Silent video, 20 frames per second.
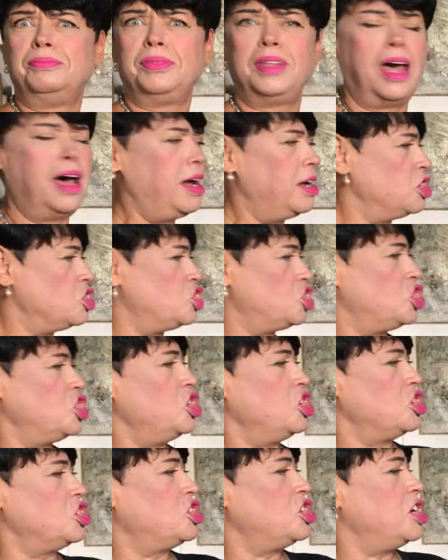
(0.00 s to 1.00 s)
да,
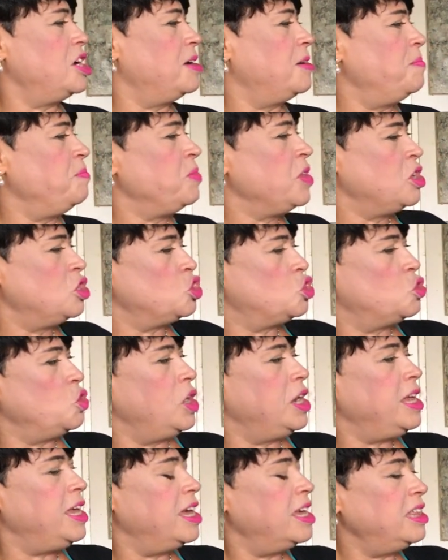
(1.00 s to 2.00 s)
Ж, Ж,
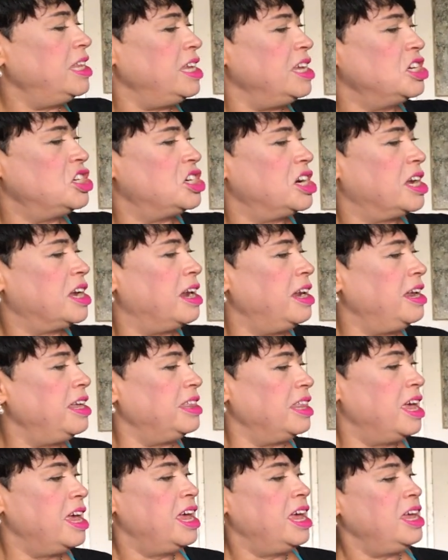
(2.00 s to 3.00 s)
Жульен и Жаклин.
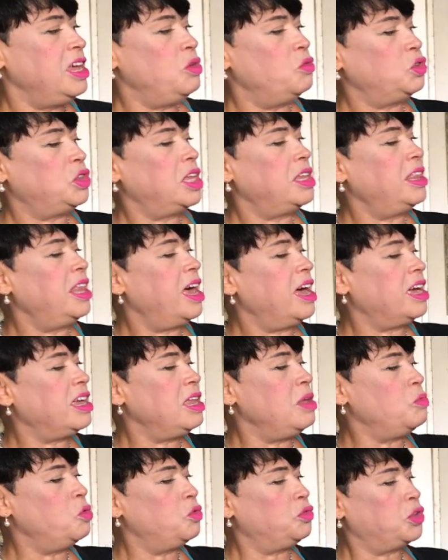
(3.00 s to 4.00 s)
И вот она к
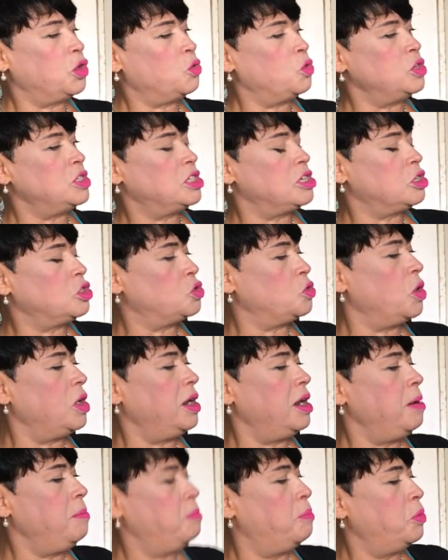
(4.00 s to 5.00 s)
нему в такой
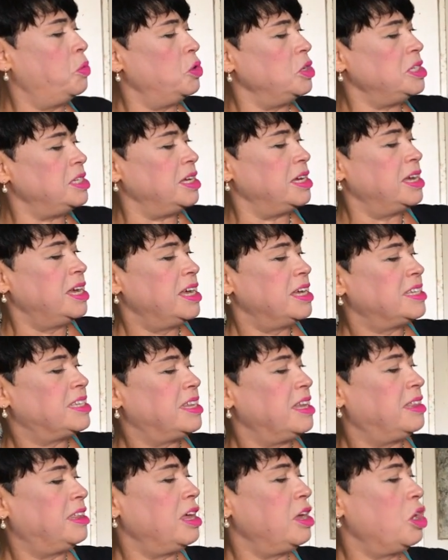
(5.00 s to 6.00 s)
сексуальной позе с
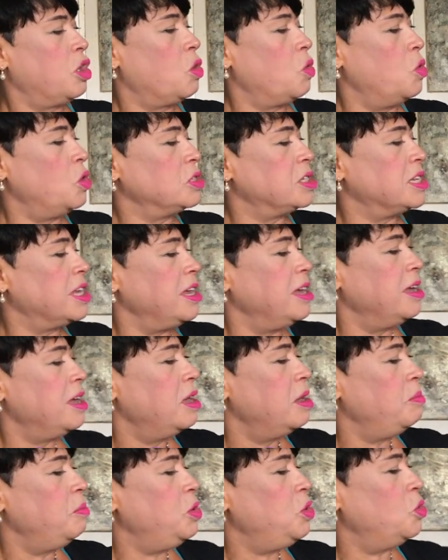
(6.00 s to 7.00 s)
этой розой
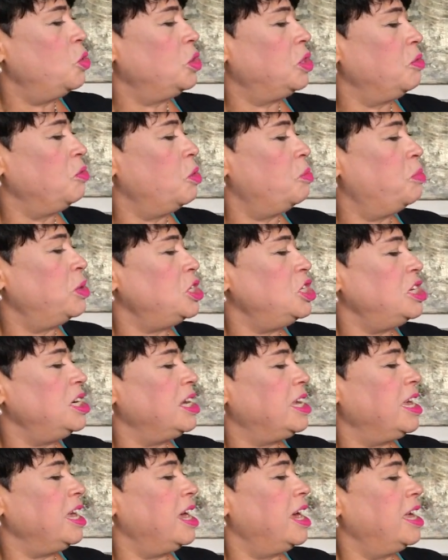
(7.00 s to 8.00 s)
бьет его по
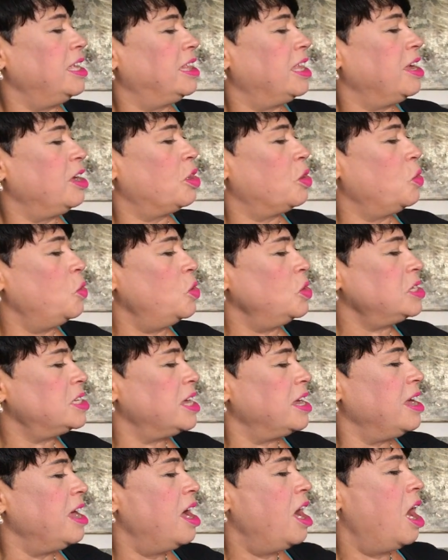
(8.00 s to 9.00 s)
щеке этой
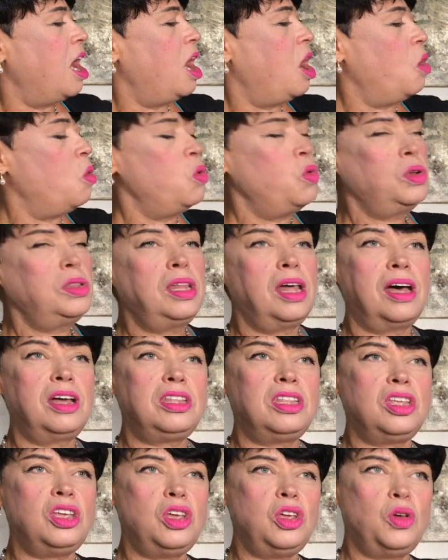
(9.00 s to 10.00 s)
розой, а он
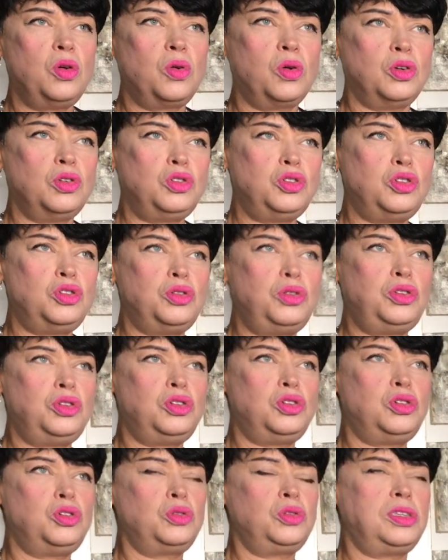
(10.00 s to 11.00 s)
от нее
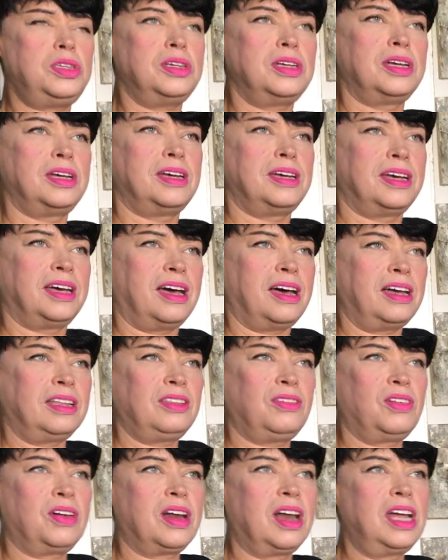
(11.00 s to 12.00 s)
чуть-чуть
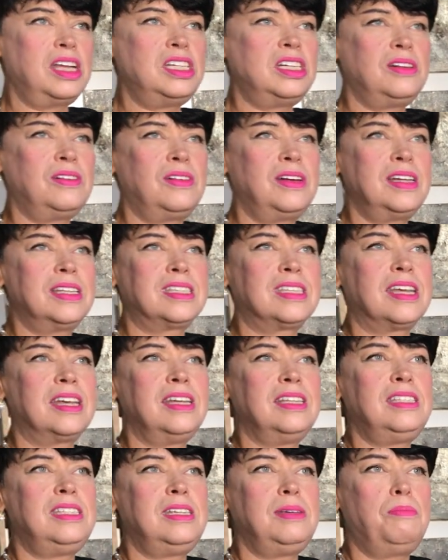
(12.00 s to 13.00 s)
отворачивается,
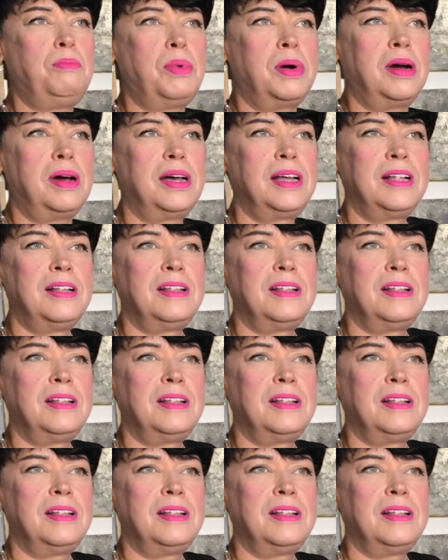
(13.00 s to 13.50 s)
типа